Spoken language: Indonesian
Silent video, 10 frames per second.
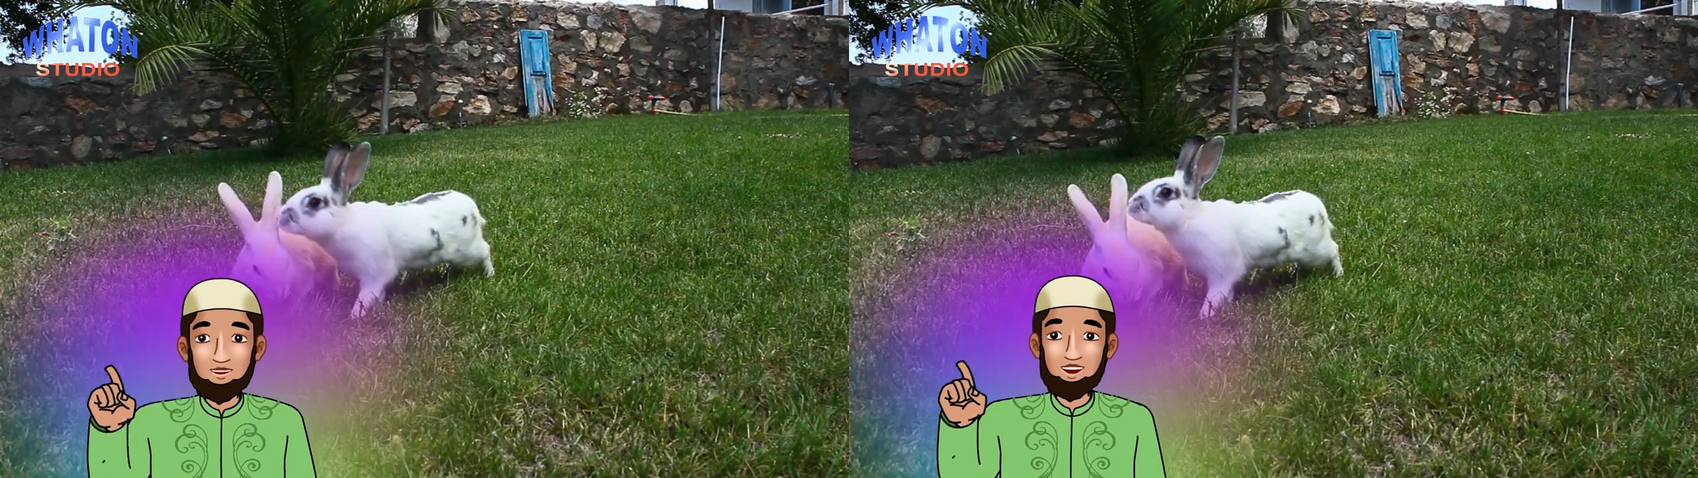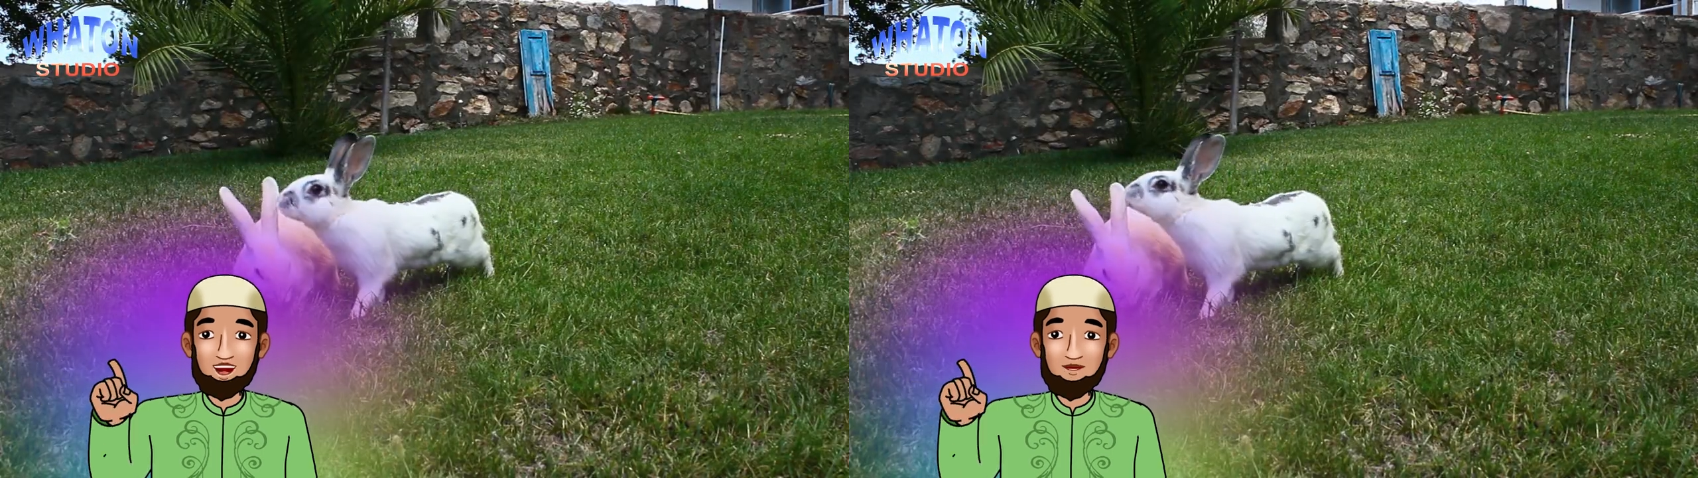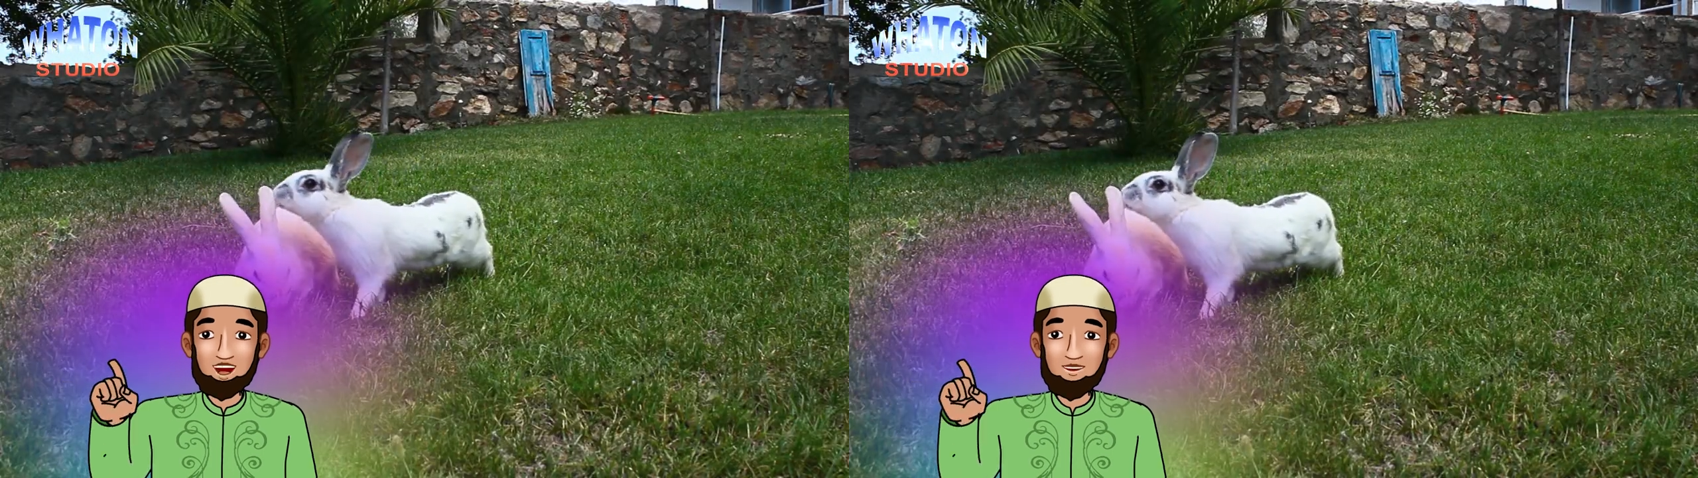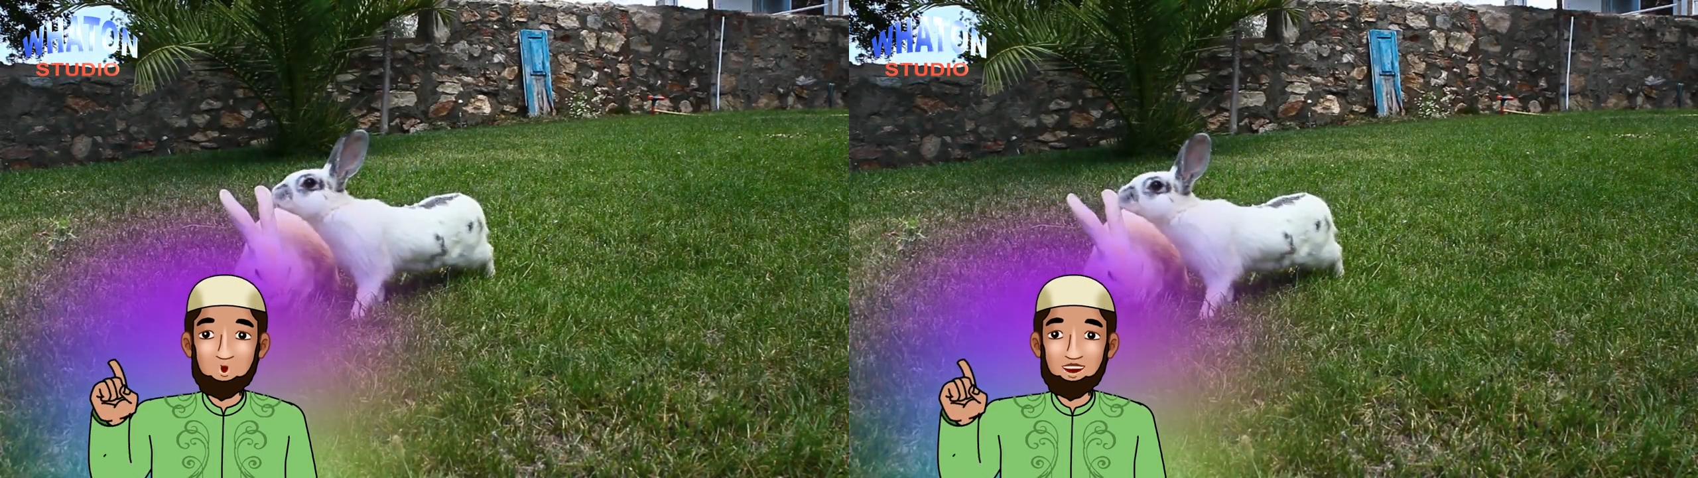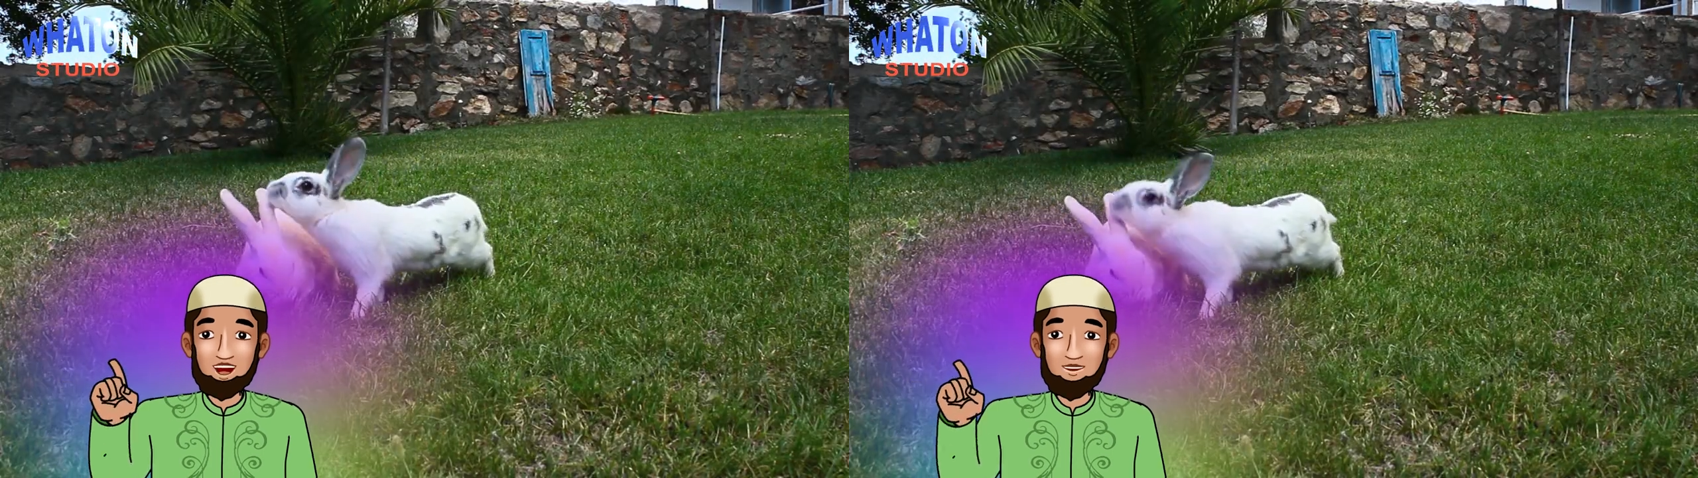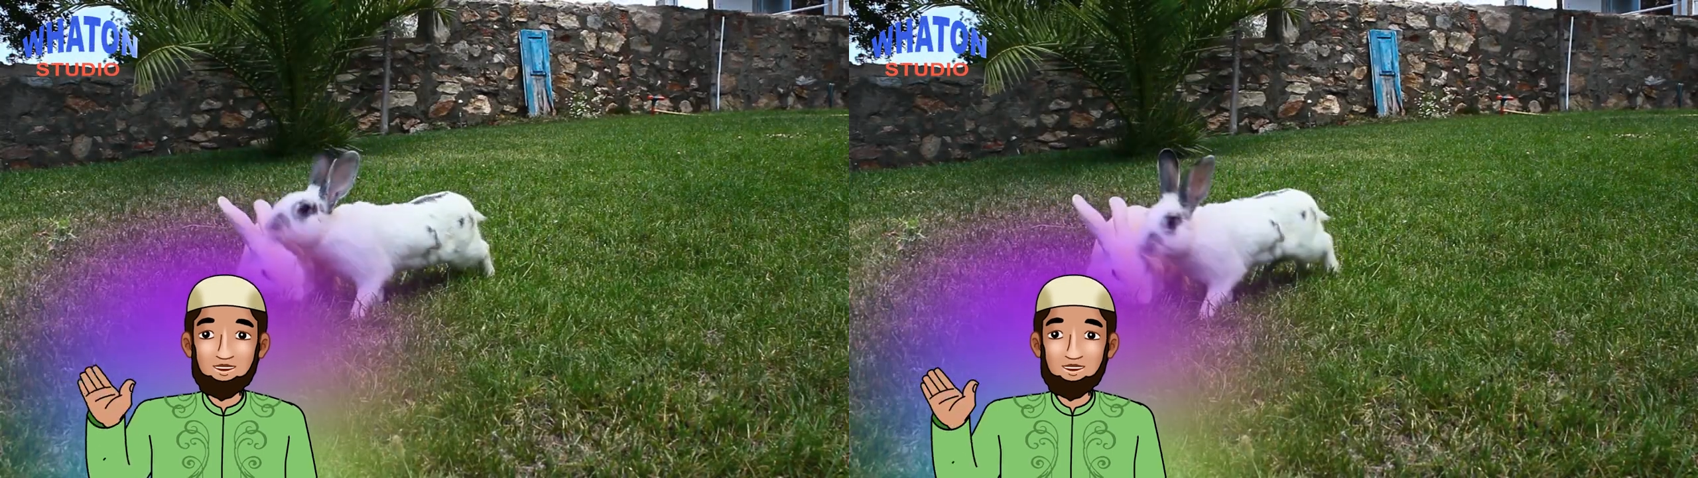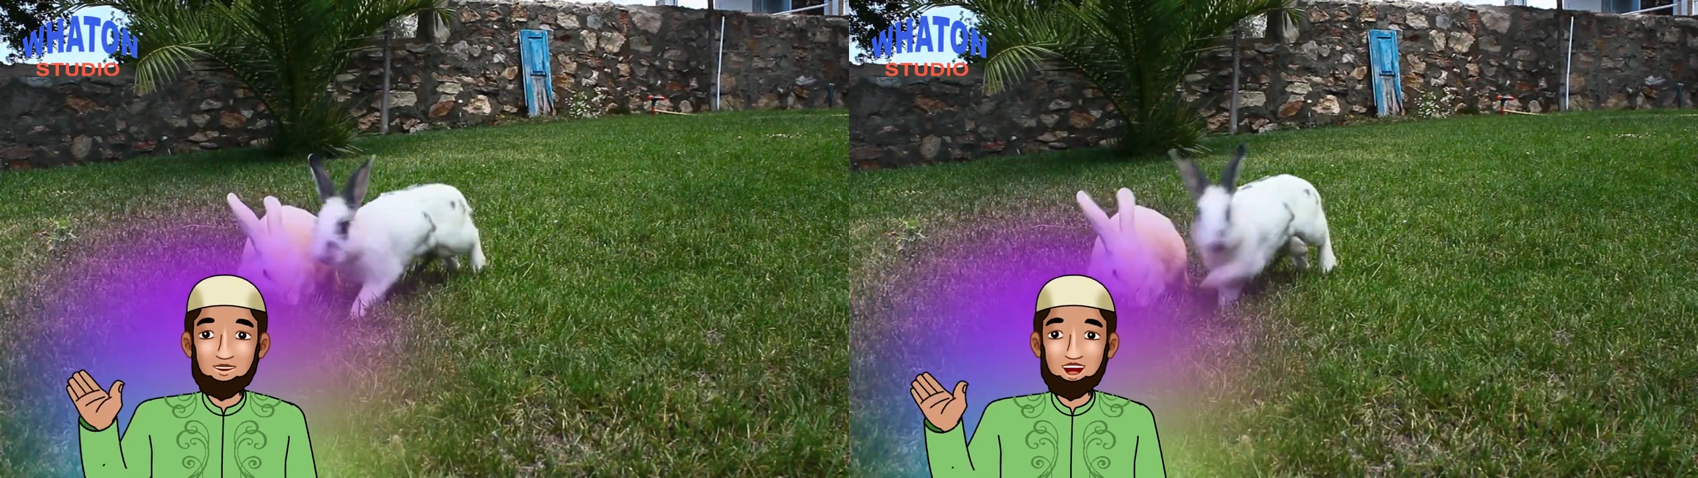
memberikan kesimpulan